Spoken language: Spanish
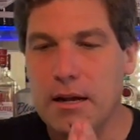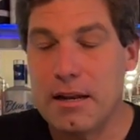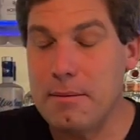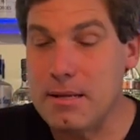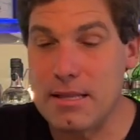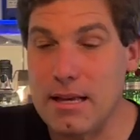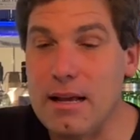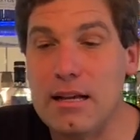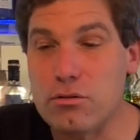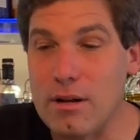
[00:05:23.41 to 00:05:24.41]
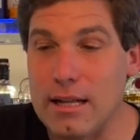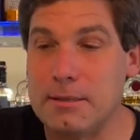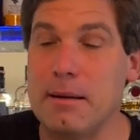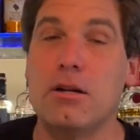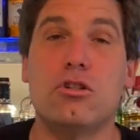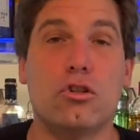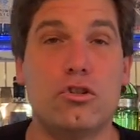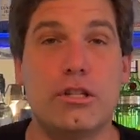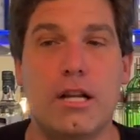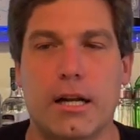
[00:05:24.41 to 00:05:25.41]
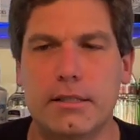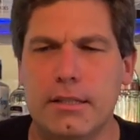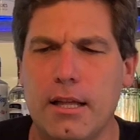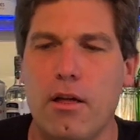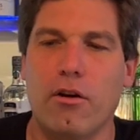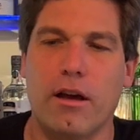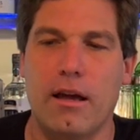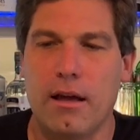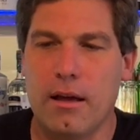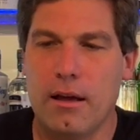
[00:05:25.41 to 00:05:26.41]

Realmente es una lástima que no se consiga en Argentina, dado que